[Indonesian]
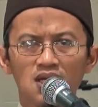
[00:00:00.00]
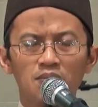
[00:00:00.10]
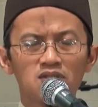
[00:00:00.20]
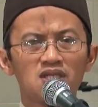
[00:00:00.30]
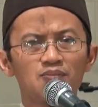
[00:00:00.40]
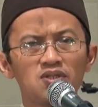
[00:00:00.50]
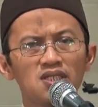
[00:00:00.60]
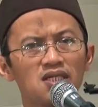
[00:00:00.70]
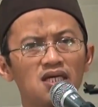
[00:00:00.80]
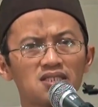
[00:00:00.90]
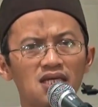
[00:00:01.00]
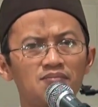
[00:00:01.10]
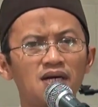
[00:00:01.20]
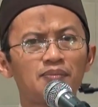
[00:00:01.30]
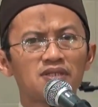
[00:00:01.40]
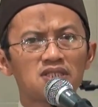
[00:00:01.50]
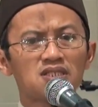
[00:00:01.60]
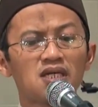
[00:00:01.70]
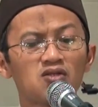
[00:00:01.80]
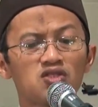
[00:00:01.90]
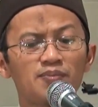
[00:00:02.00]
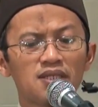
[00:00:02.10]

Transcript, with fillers: Meskipun tidak sama persis 100%